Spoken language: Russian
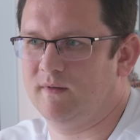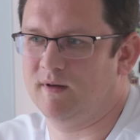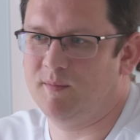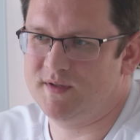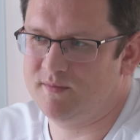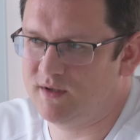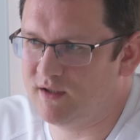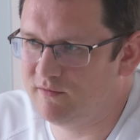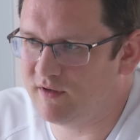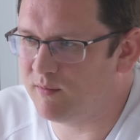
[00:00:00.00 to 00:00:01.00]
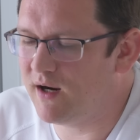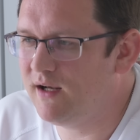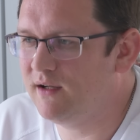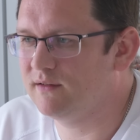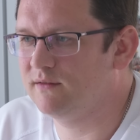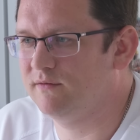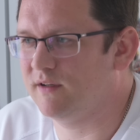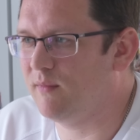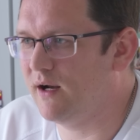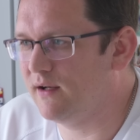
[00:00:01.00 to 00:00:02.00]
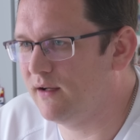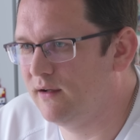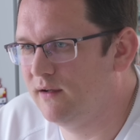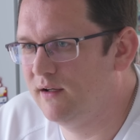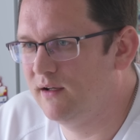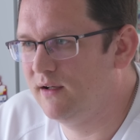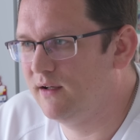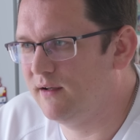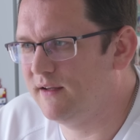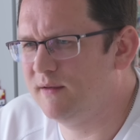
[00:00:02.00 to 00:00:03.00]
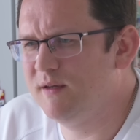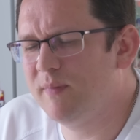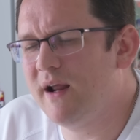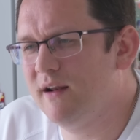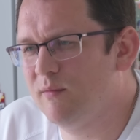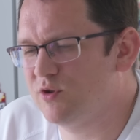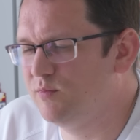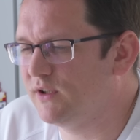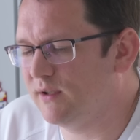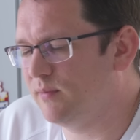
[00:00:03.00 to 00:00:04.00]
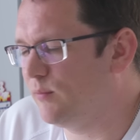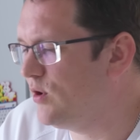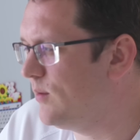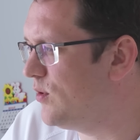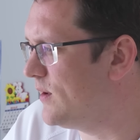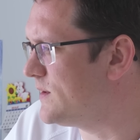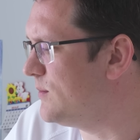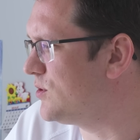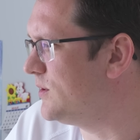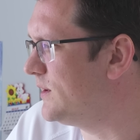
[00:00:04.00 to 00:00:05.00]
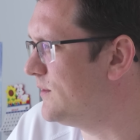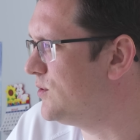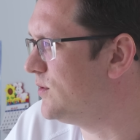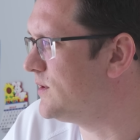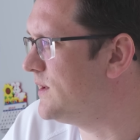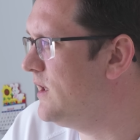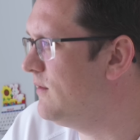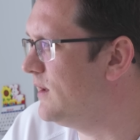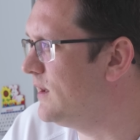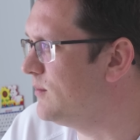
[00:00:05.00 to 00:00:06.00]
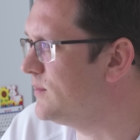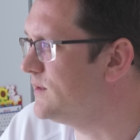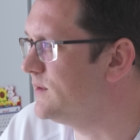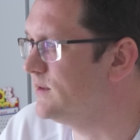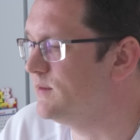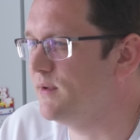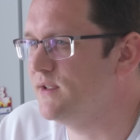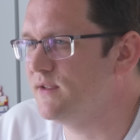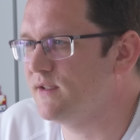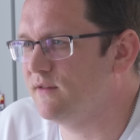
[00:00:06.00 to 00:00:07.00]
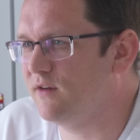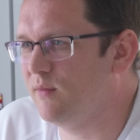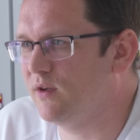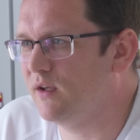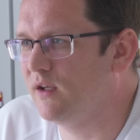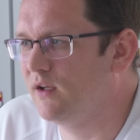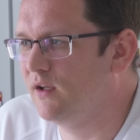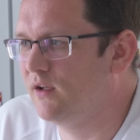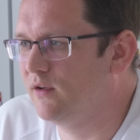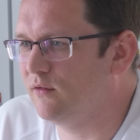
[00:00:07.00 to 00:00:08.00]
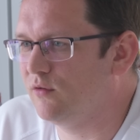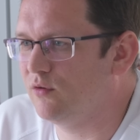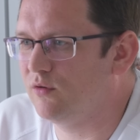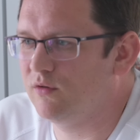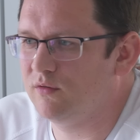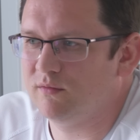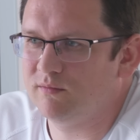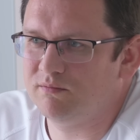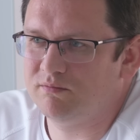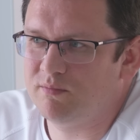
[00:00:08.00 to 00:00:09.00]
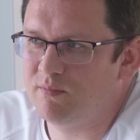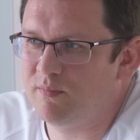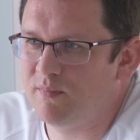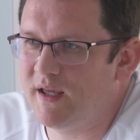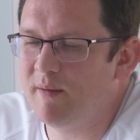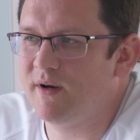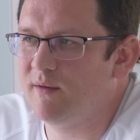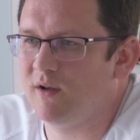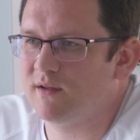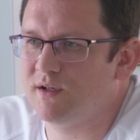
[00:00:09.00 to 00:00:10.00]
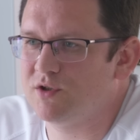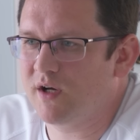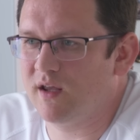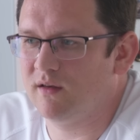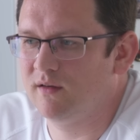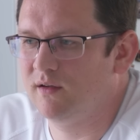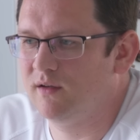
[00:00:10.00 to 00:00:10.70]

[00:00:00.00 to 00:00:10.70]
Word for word: Я посмотрел формально, формально. Это неправильно, может, было там по многим нюансам, можно это все оценивать там с позиции современной, но я принимал те решения.